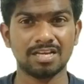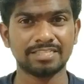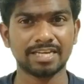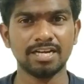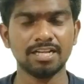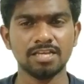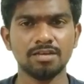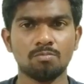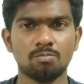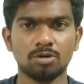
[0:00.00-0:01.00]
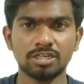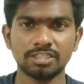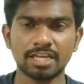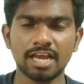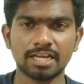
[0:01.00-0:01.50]
ఇక సెకండ్ది
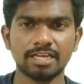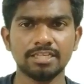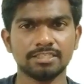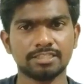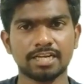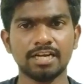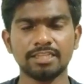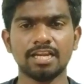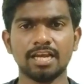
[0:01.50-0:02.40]
మొదటి తలాక్కి సెకండ్